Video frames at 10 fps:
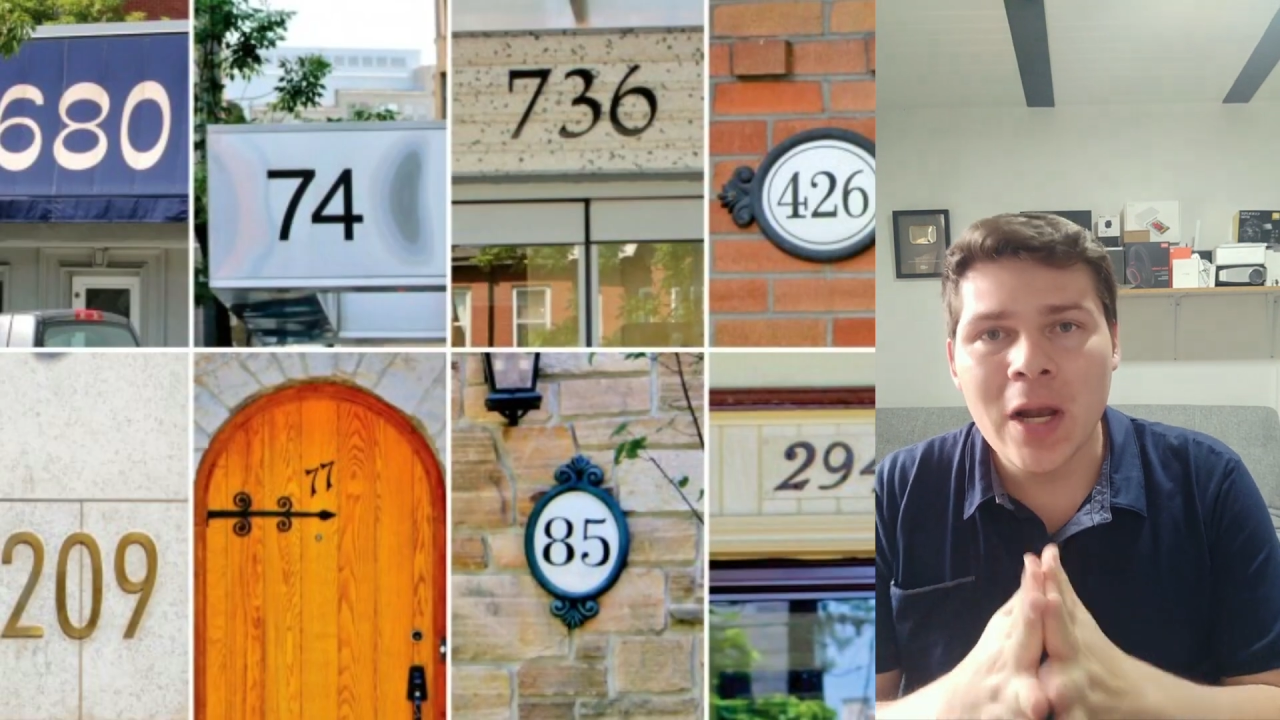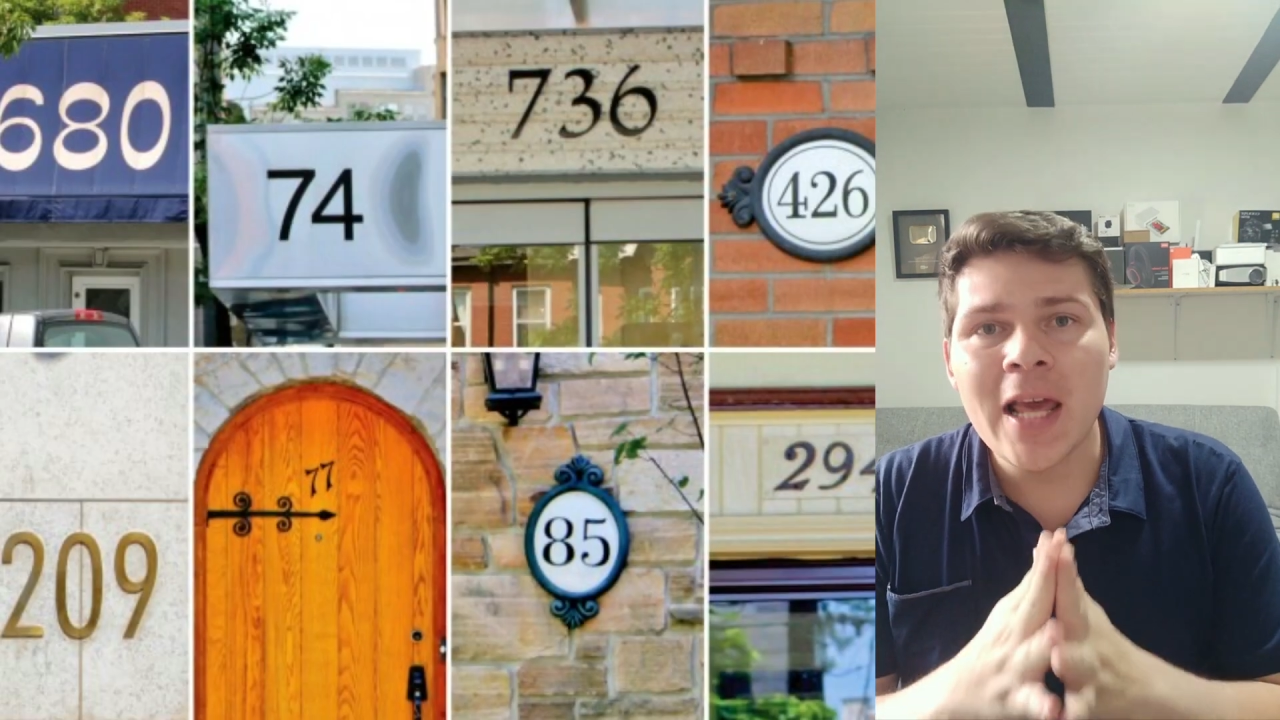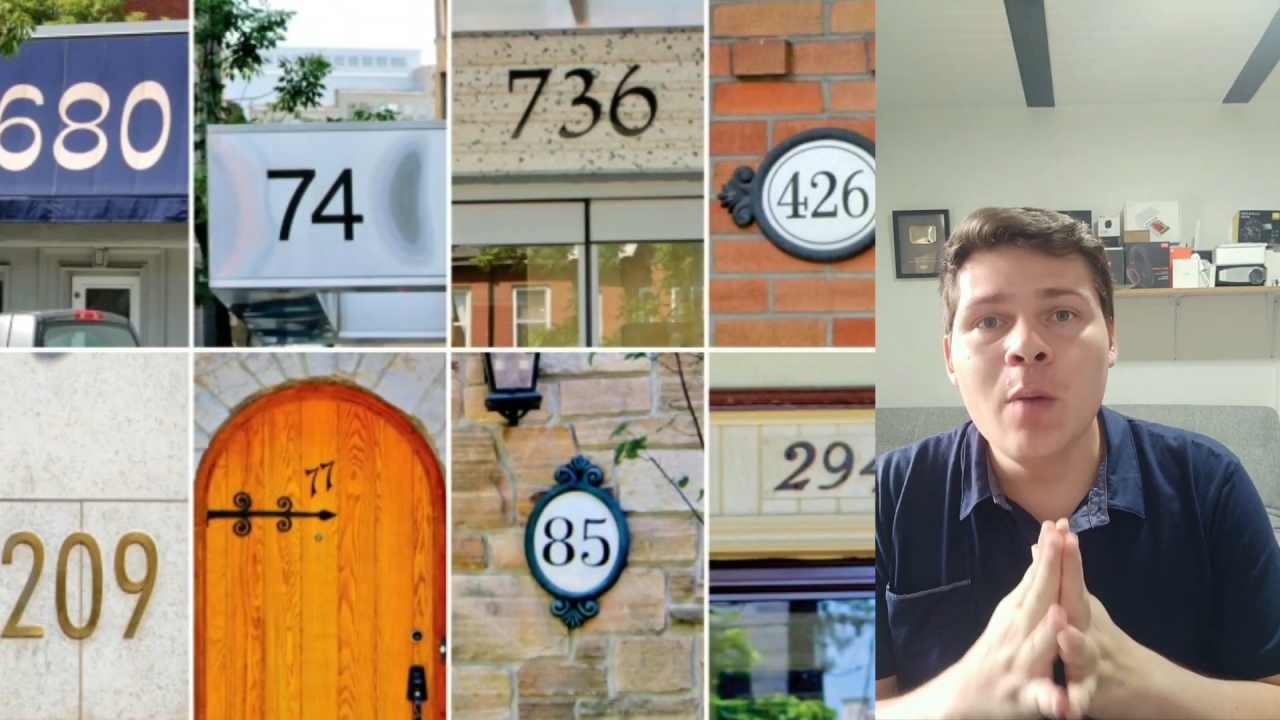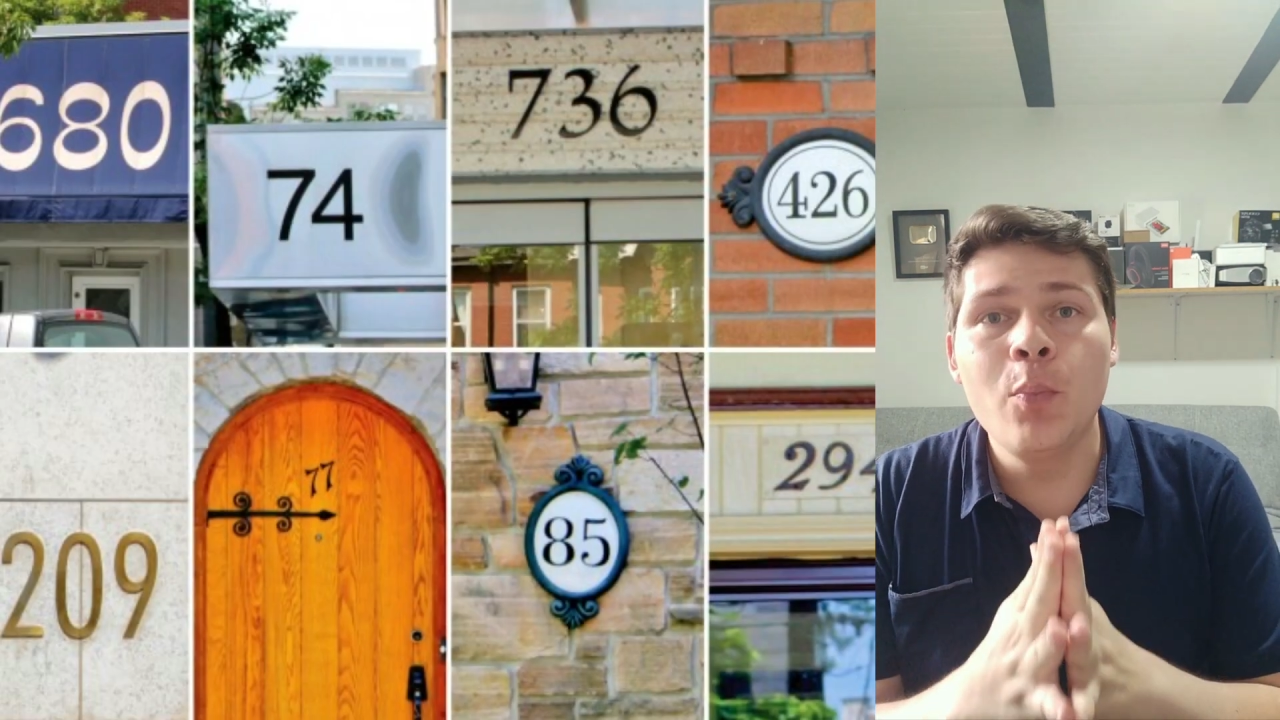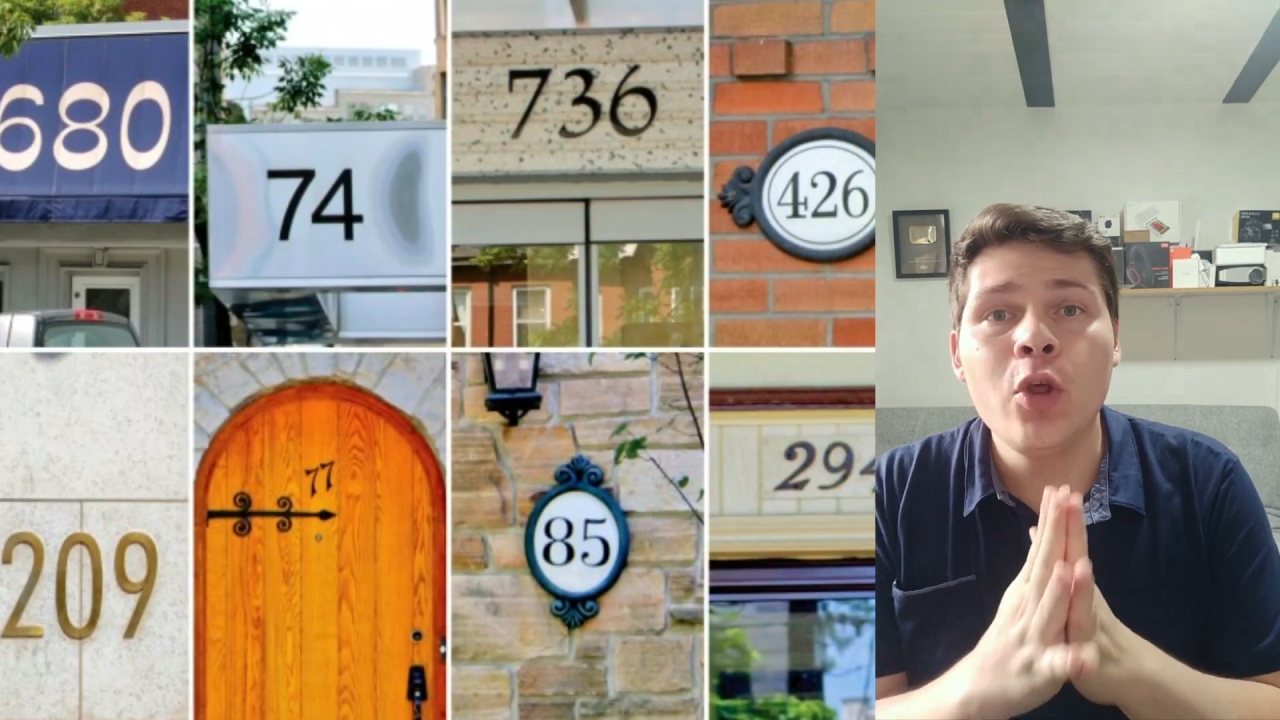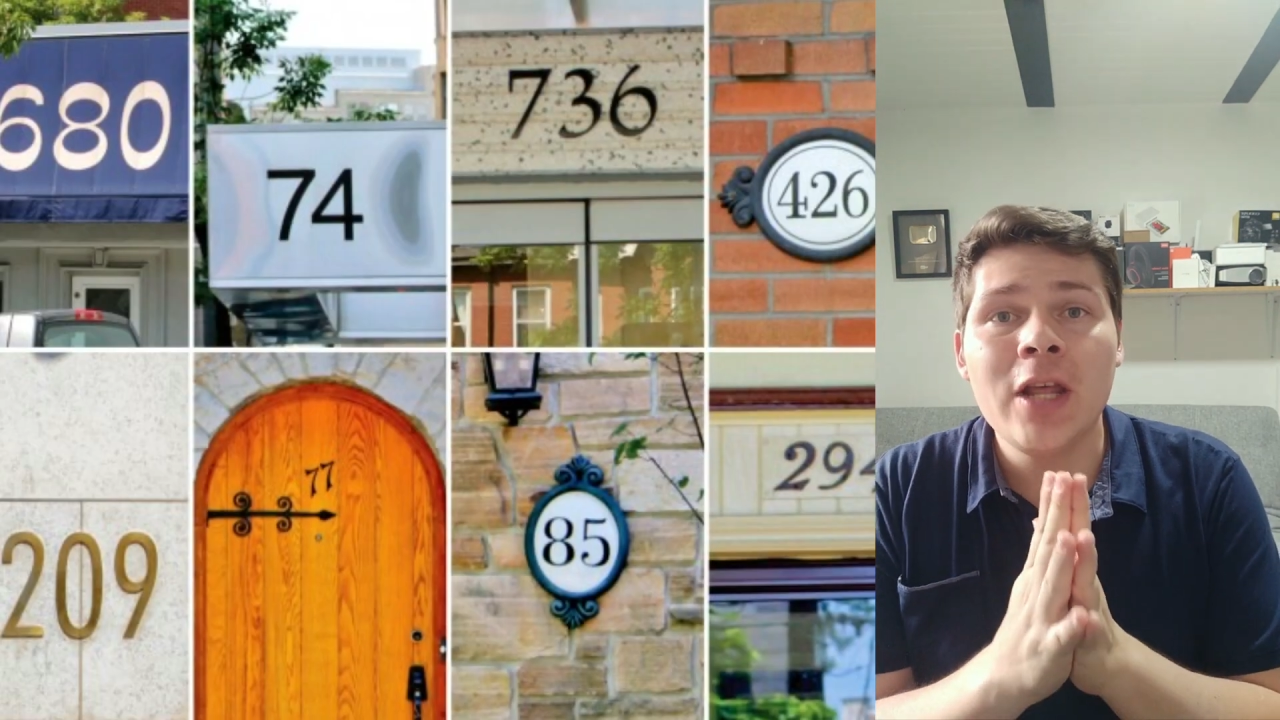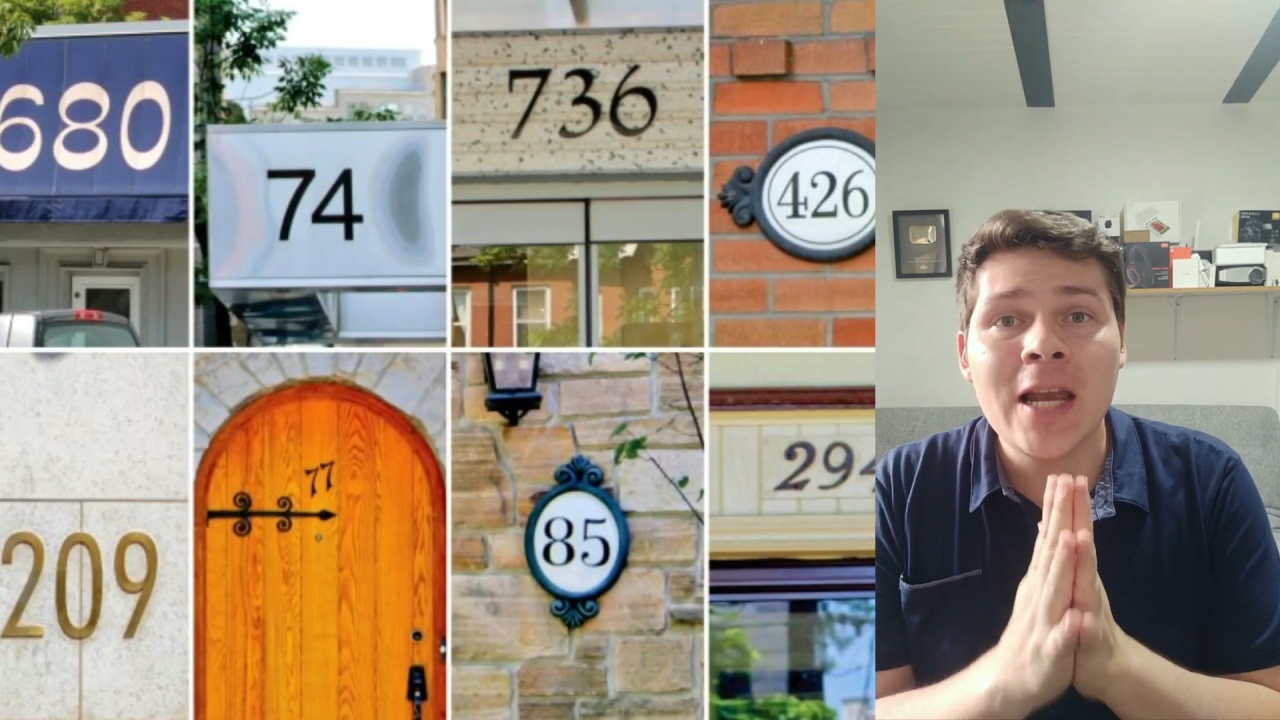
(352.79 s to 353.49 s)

al ejemplo de